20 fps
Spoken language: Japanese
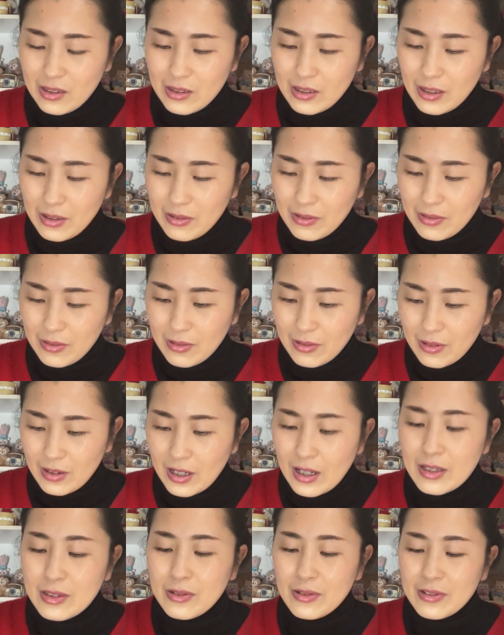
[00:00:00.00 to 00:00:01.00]
結構、
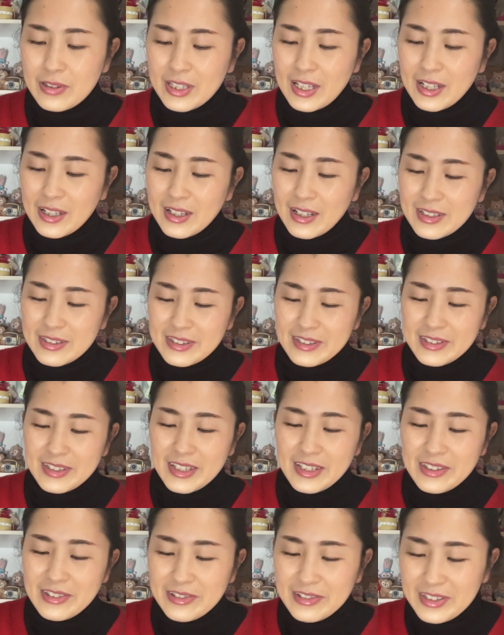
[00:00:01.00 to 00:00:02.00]
あ、そう、3月
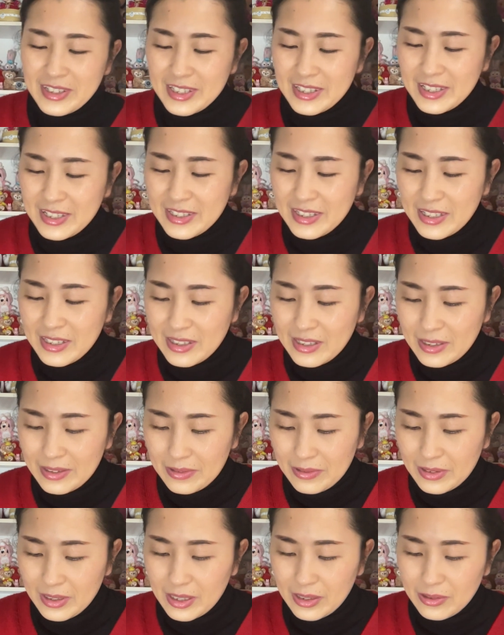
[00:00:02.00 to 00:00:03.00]
27日
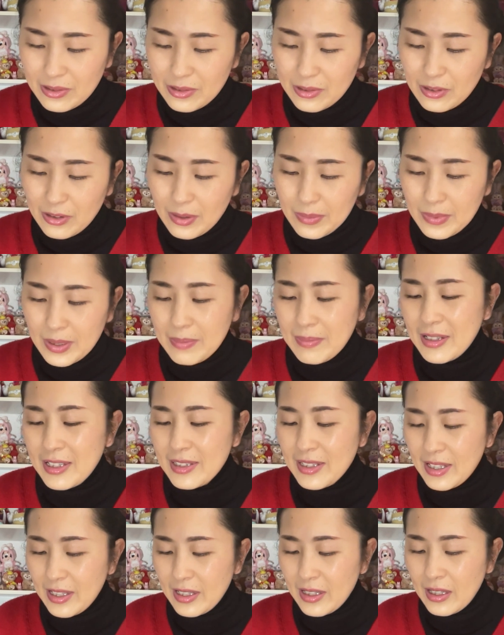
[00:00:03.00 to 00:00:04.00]
の月曜日ま
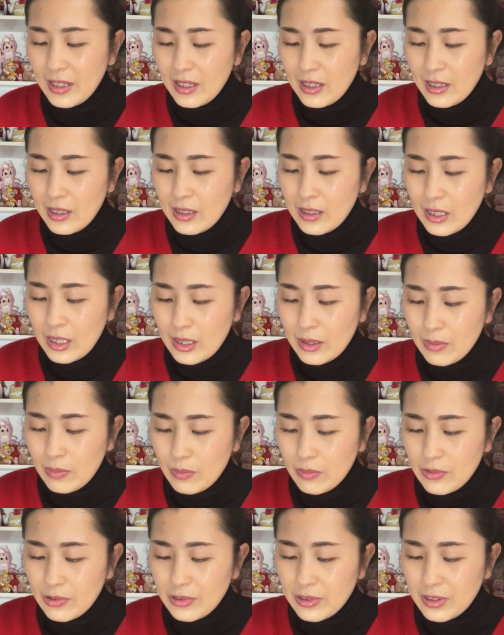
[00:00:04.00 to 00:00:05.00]
で、
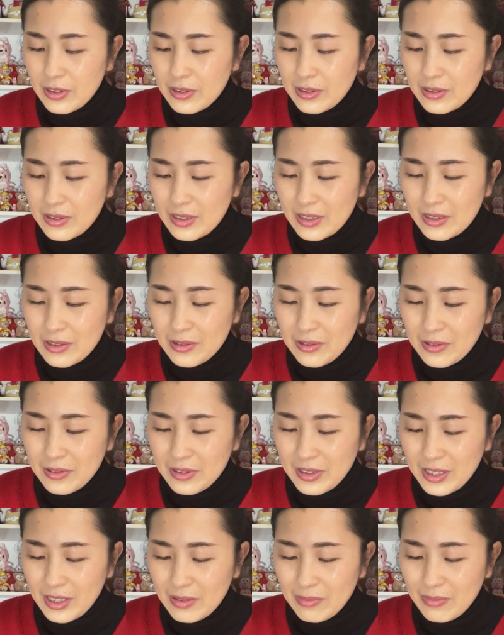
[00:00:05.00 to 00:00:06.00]
無印良
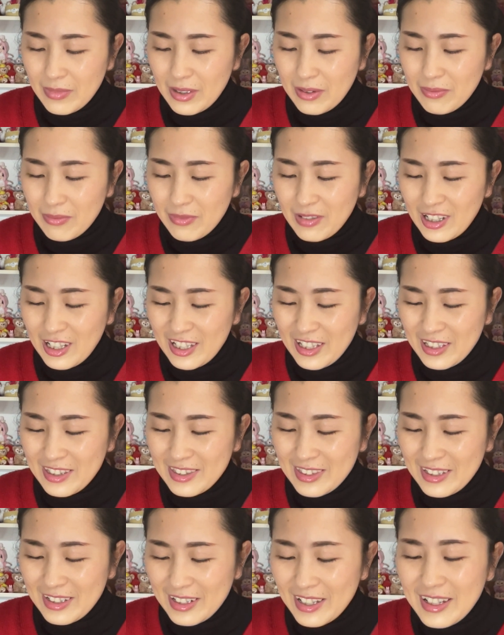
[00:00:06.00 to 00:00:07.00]
品メンバーやっ
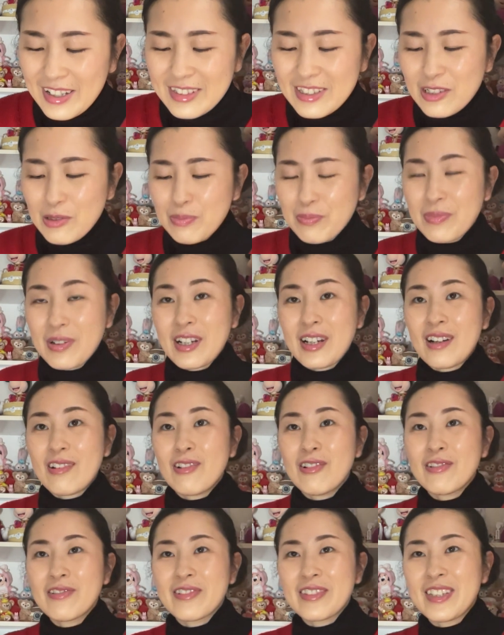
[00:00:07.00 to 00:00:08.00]
たら10%
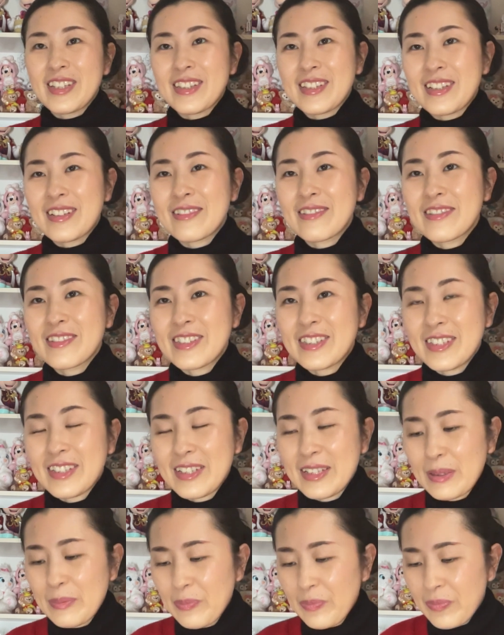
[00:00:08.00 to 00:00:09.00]
オフになる
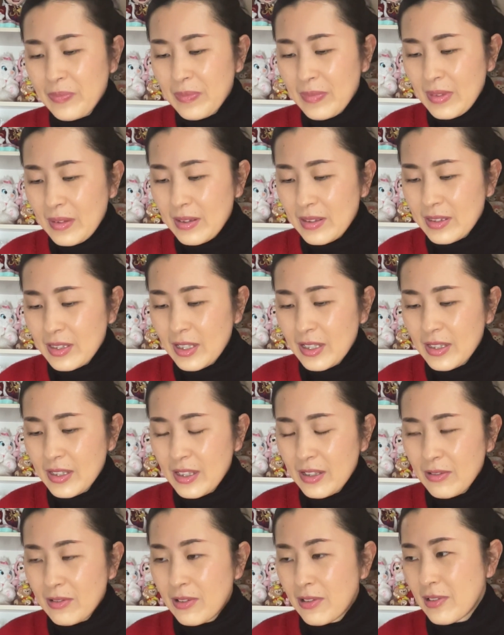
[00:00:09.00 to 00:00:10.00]
し最
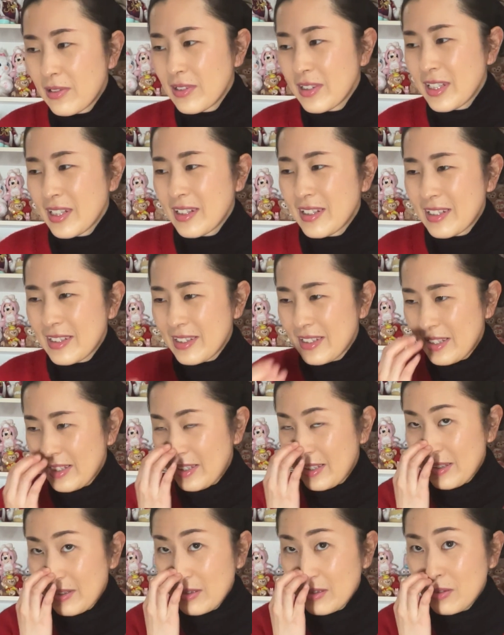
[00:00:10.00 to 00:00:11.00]
近コロナ禍
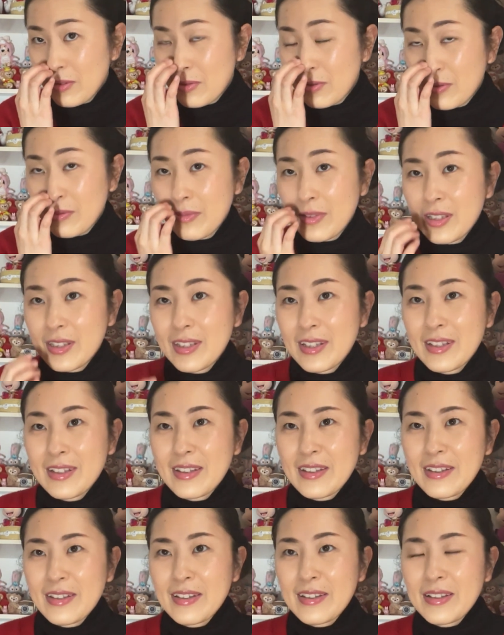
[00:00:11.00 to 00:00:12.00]
でちょっと
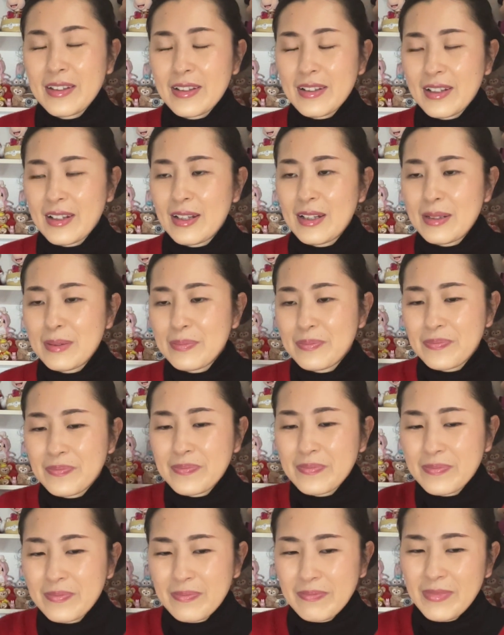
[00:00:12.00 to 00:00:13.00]
店が
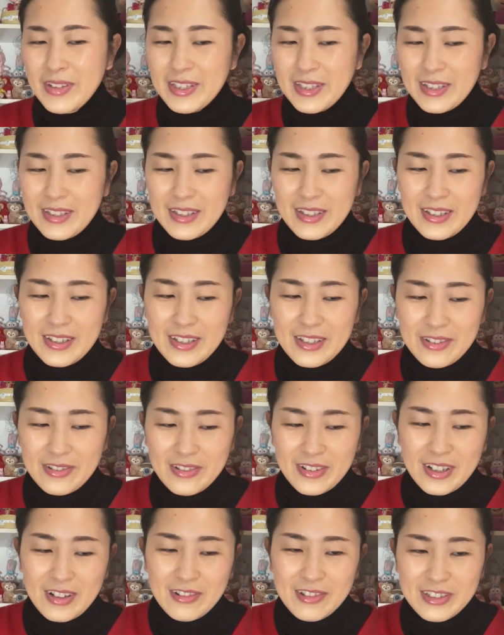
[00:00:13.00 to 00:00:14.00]
店に人
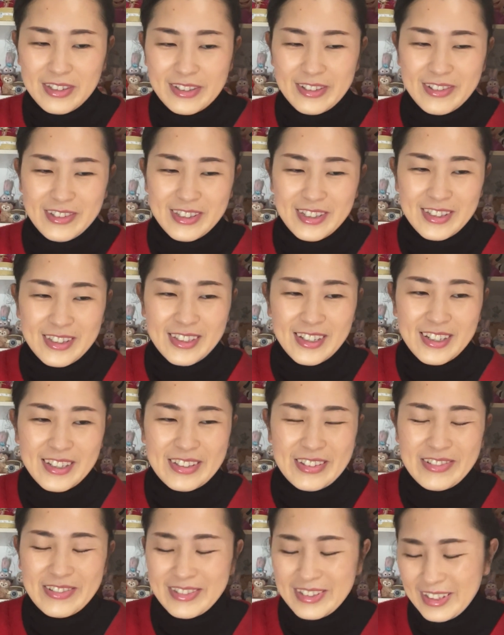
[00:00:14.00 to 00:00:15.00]
が押し寄せない
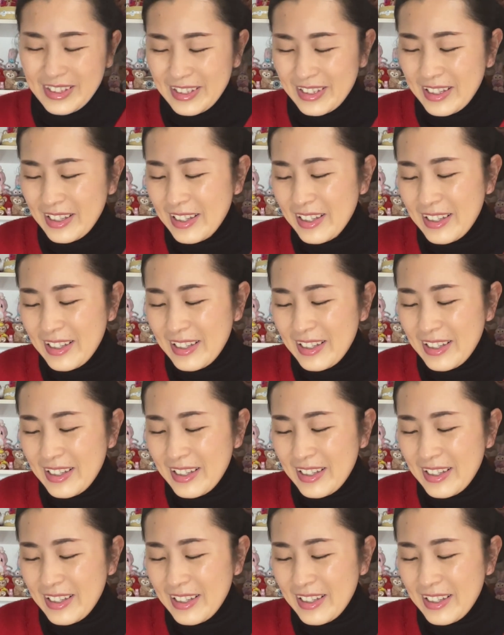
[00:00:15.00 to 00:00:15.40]
ように